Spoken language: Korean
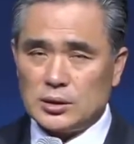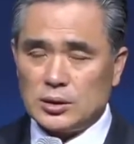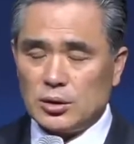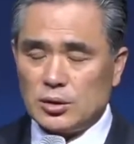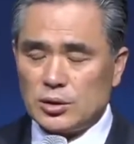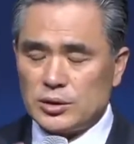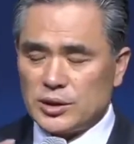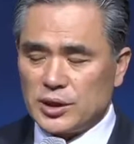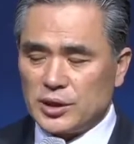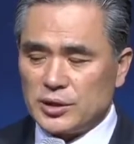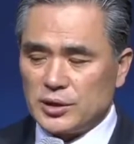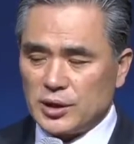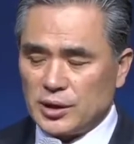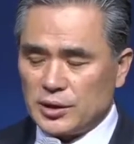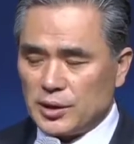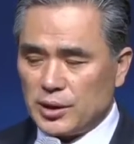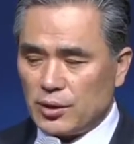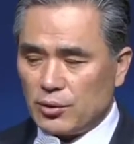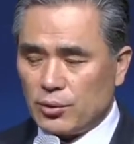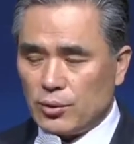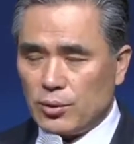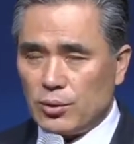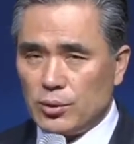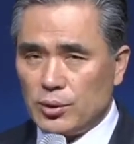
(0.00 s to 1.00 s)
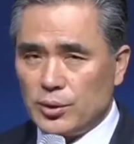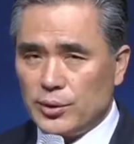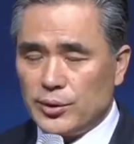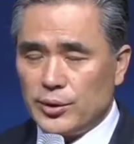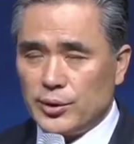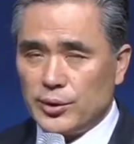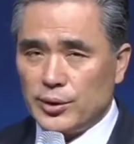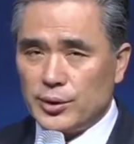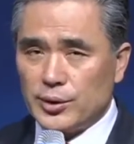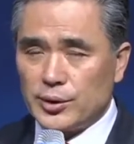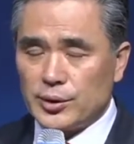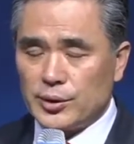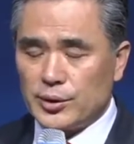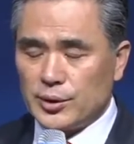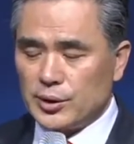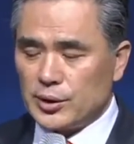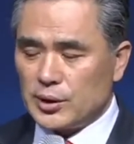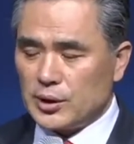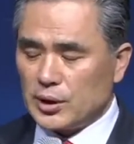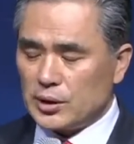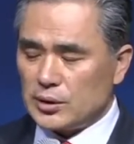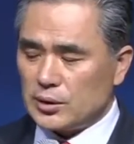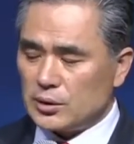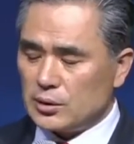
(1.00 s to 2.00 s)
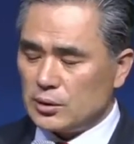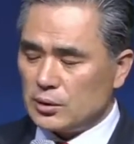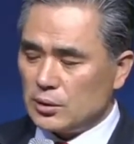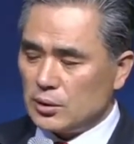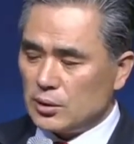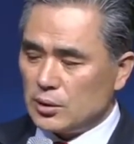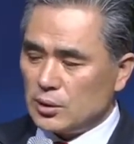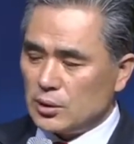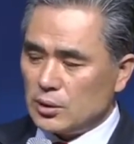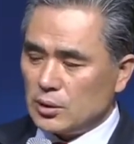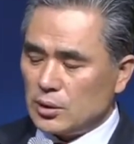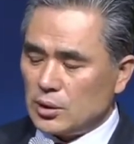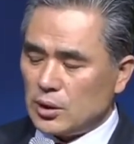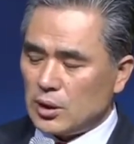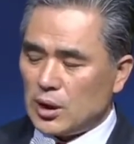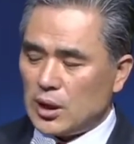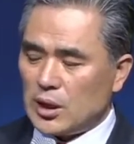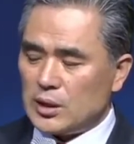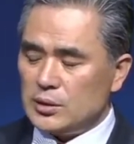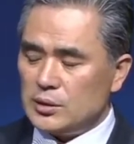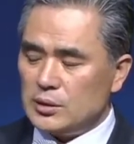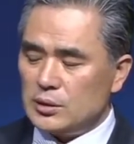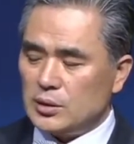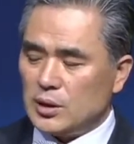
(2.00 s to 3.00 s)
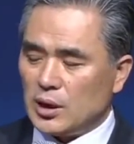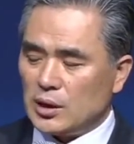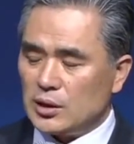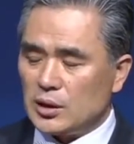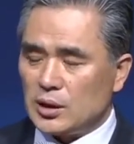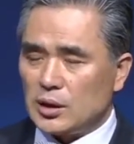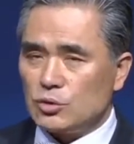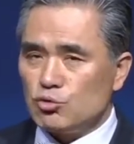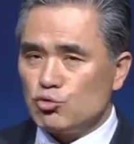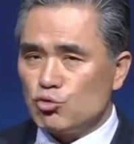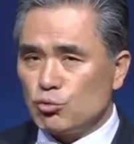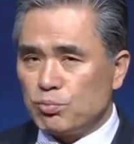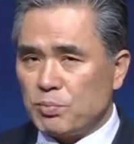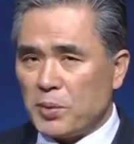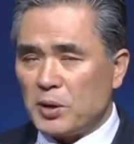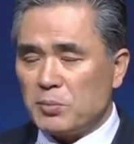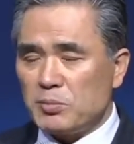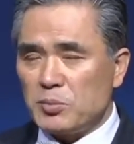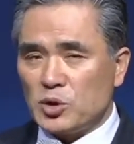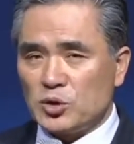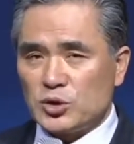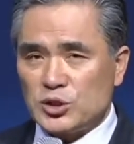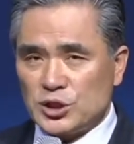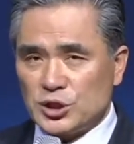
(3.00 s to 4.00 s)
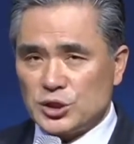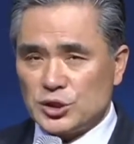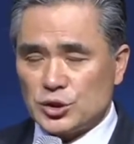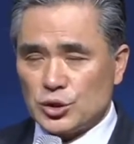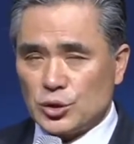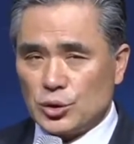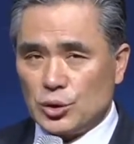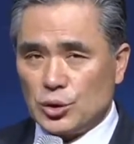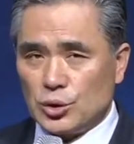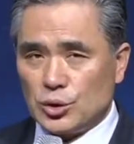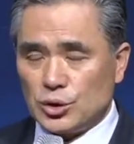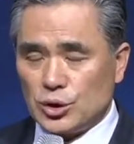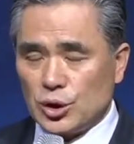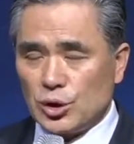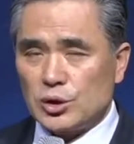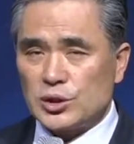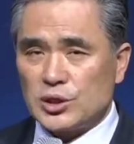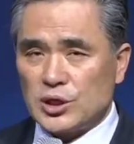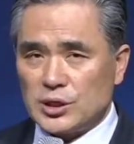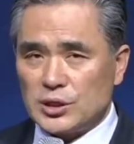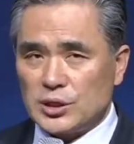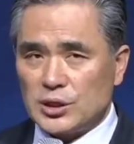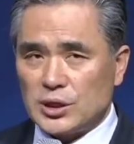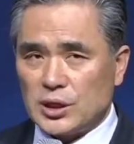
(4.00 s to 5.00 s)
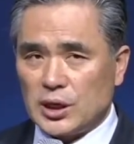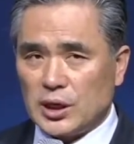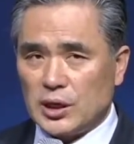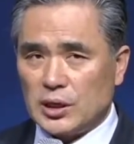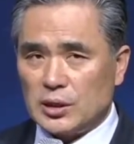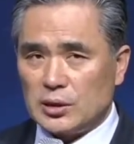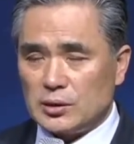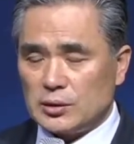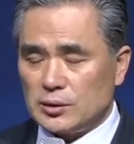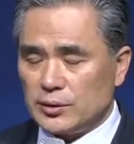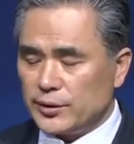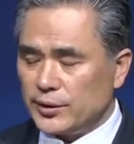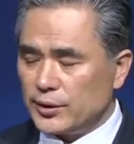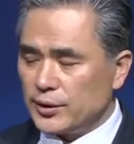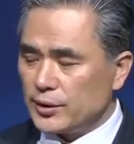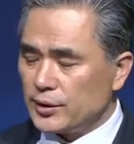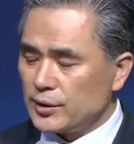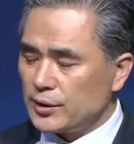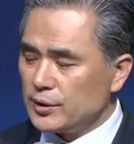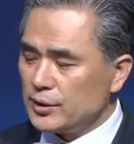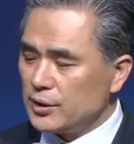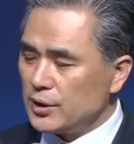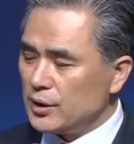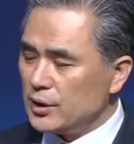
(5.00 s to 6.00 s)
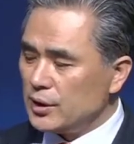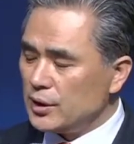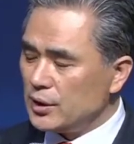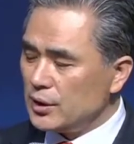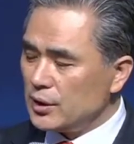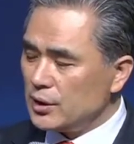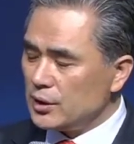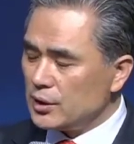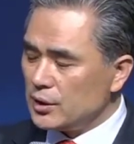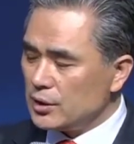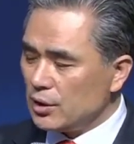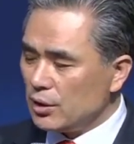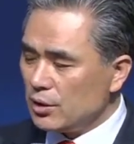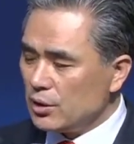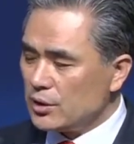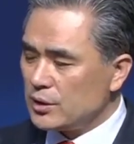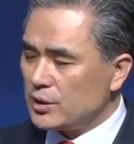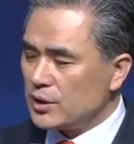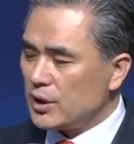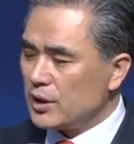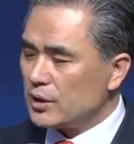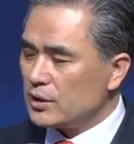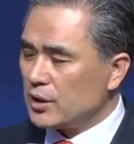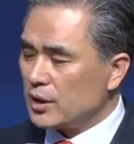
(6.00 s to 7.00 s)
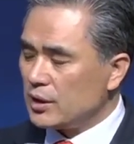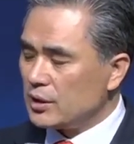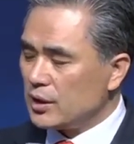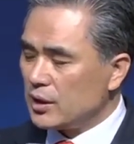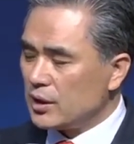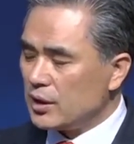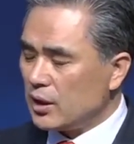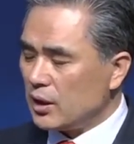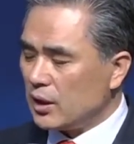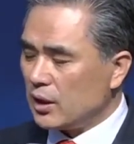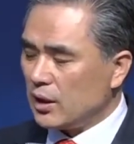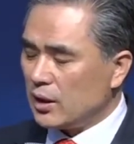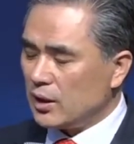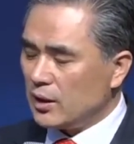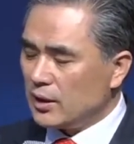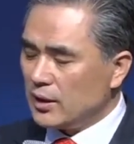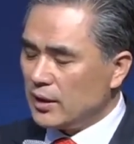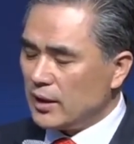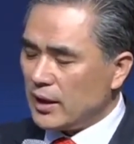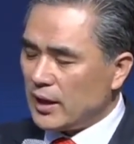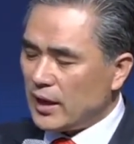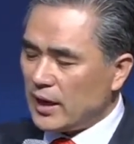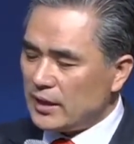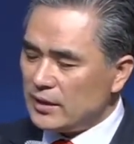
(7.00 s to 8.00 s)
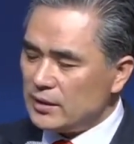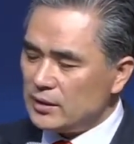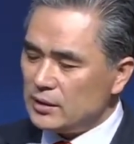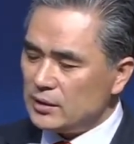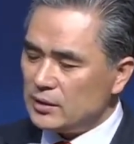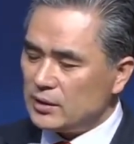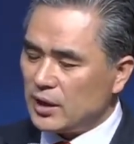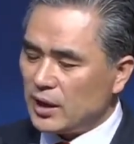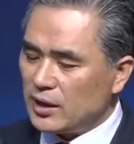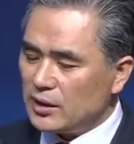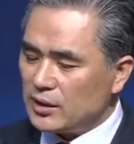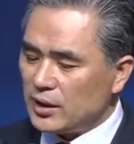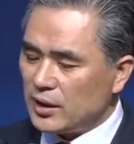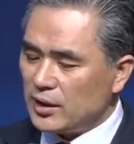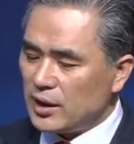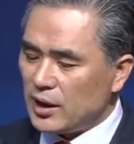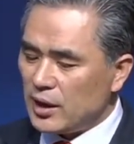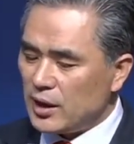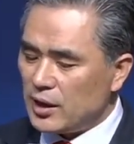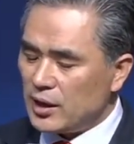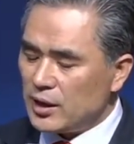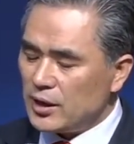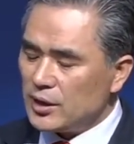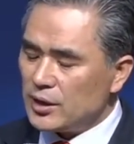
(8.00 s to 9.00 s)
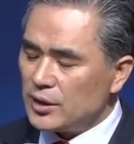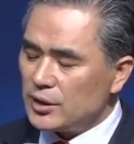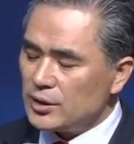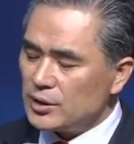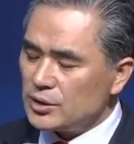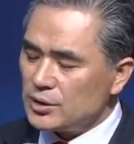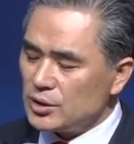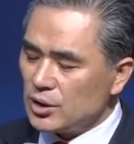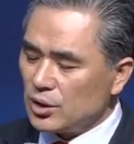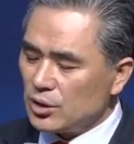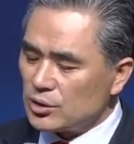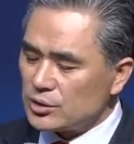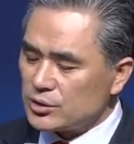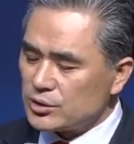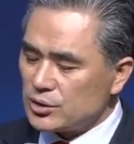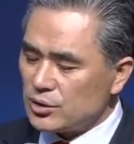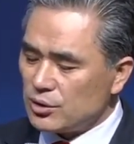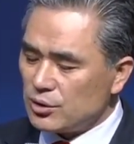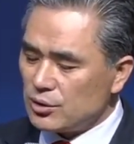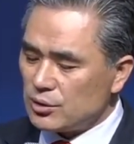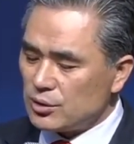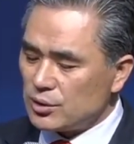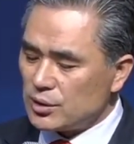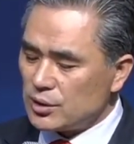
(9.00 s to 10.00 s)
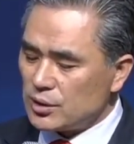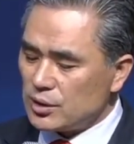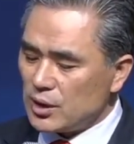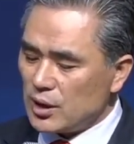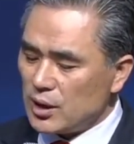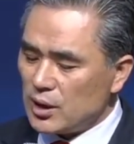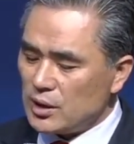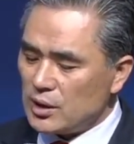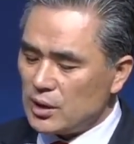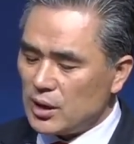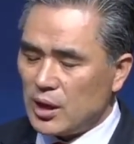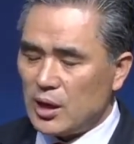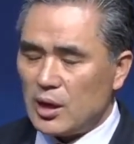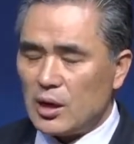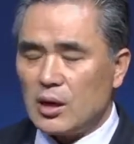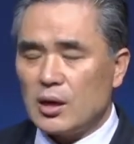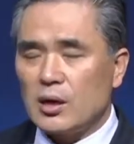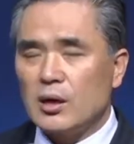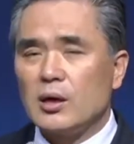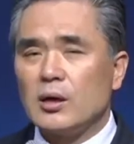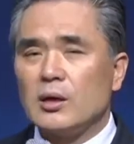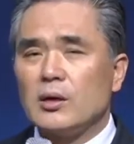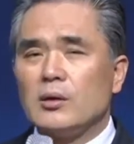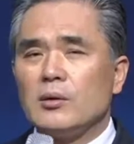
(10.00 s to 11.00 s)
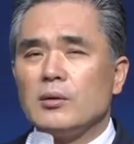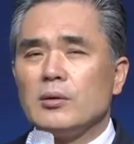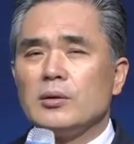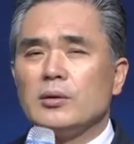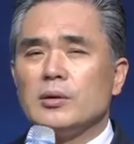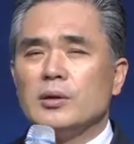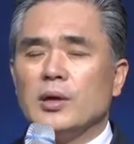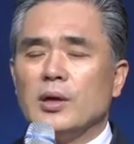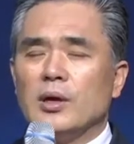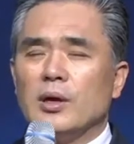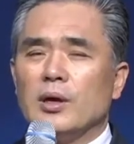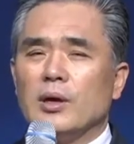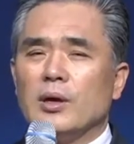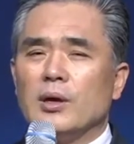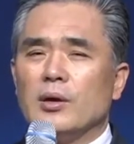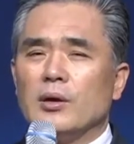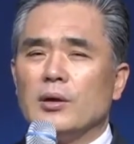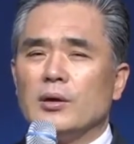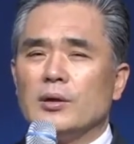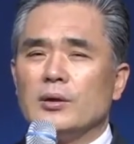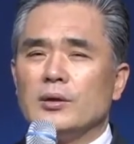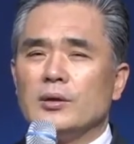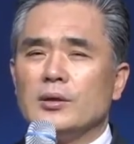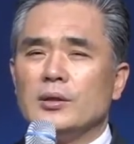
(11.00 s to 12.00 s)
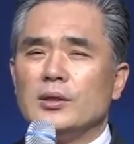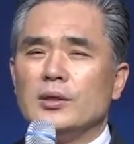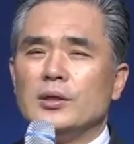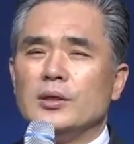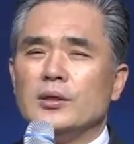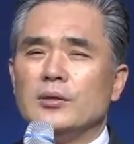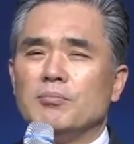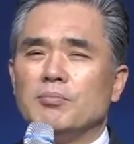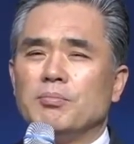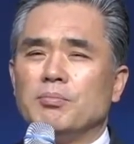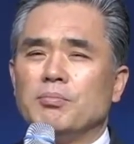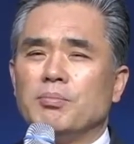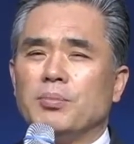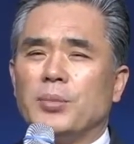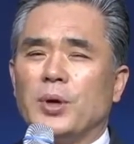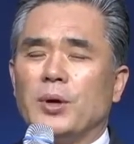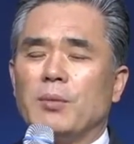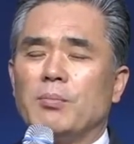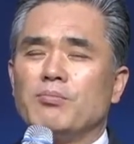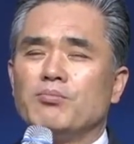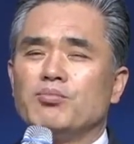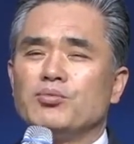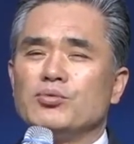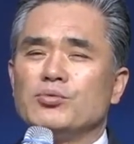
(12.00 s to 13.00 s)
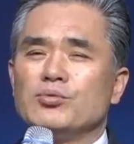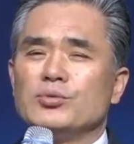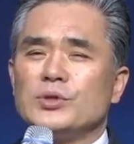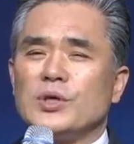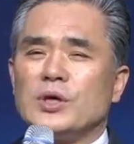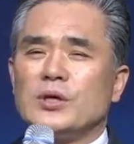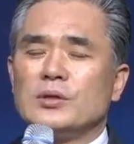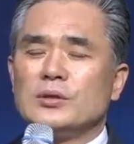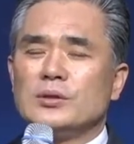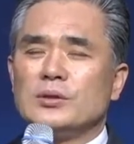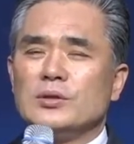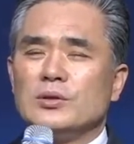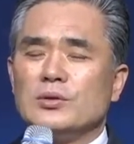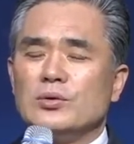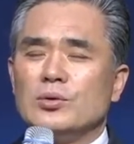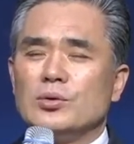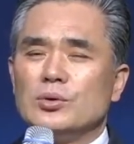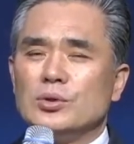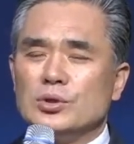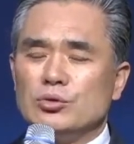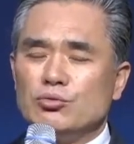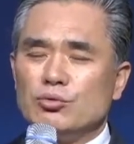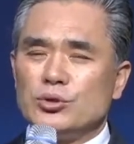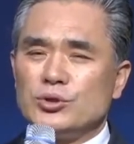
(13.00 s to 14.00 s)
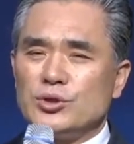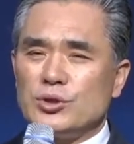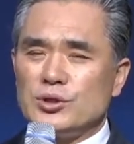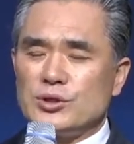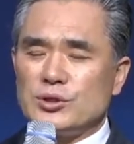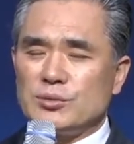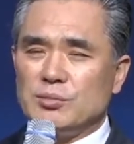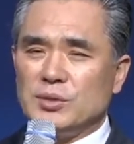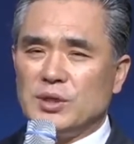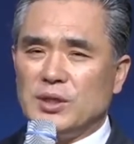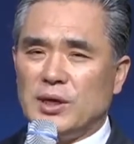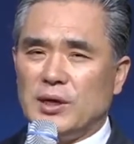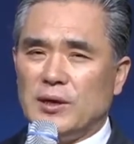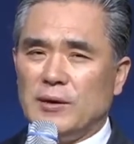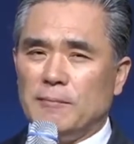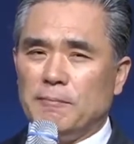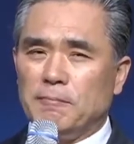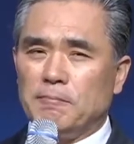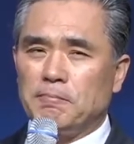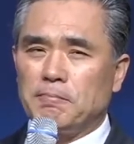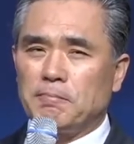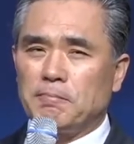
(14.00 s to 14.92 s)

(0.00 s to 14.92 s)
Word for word: 10개의 대대로. 그러니까 한 대대가 600명씩이죠. 10개니까. 근데 이 10개 대대가 한 대대에 6개의 예, 이 백부장들로 이루어져 있습니다.